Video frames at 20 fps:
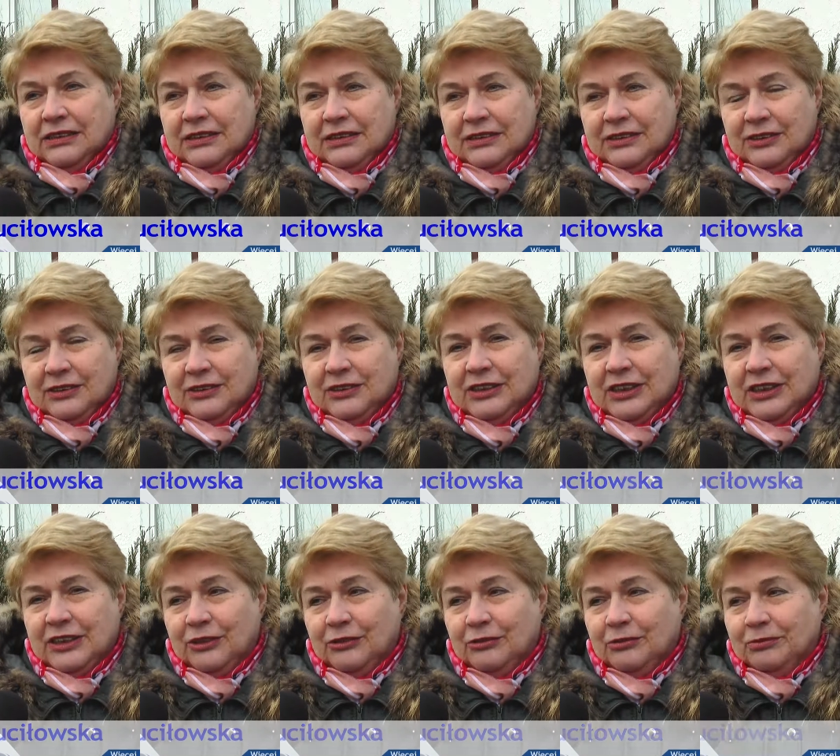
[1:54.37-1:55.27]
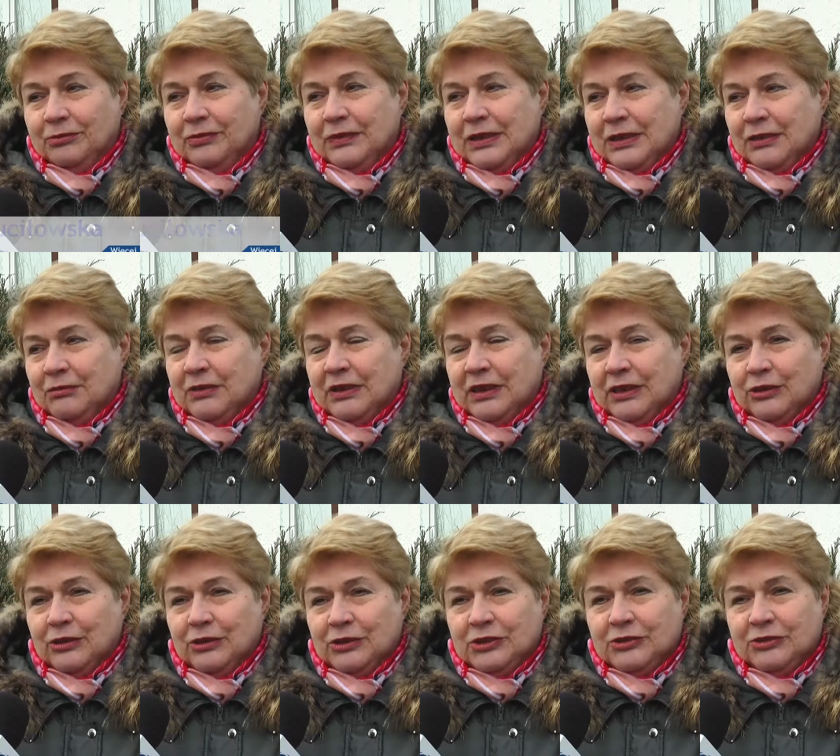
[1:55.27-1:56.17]
e, sąsiadom
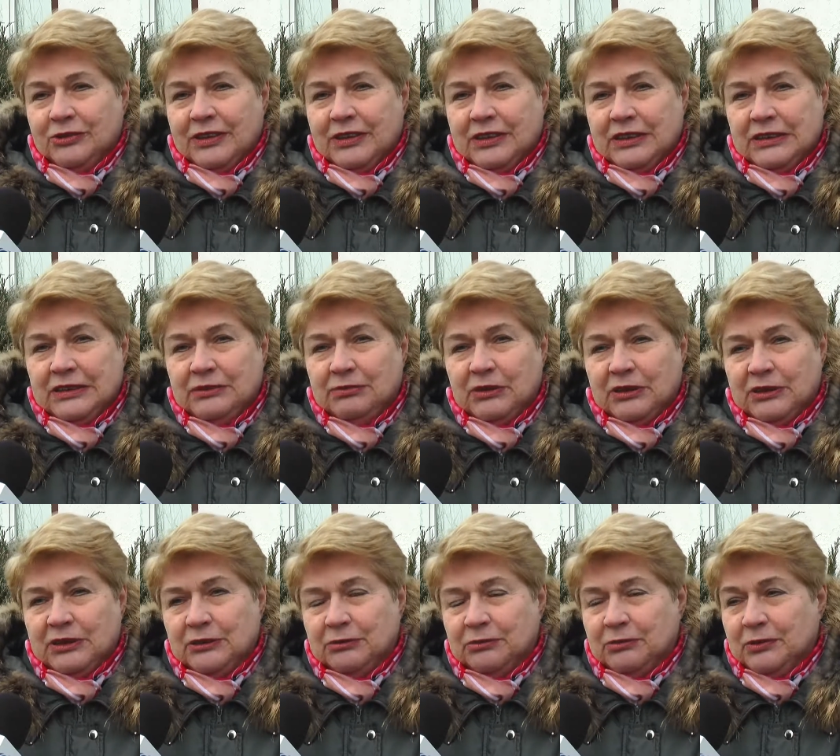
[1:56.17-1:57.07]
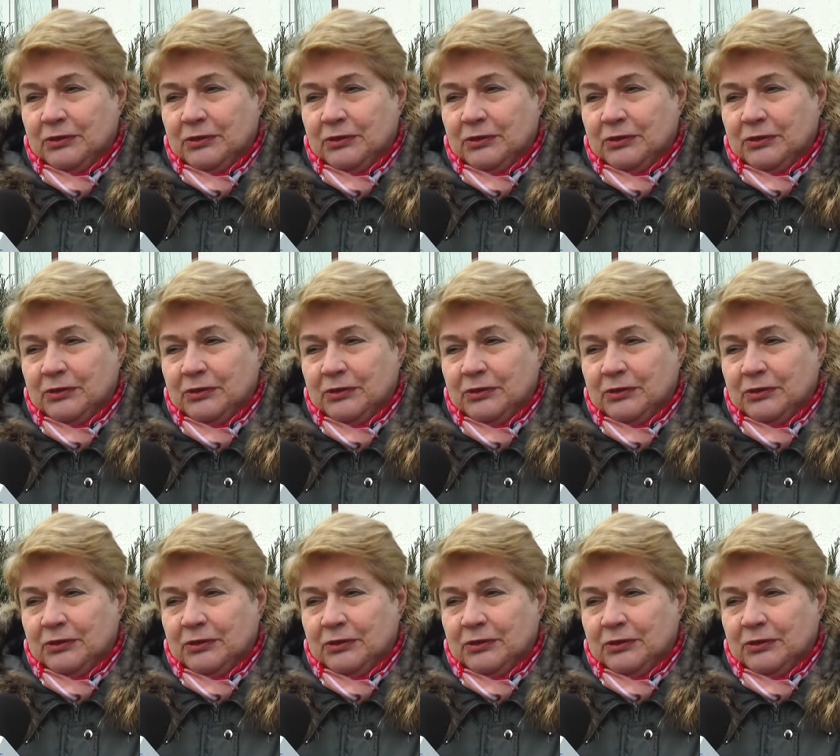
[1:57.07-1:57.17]
jakoś w jakiś sposób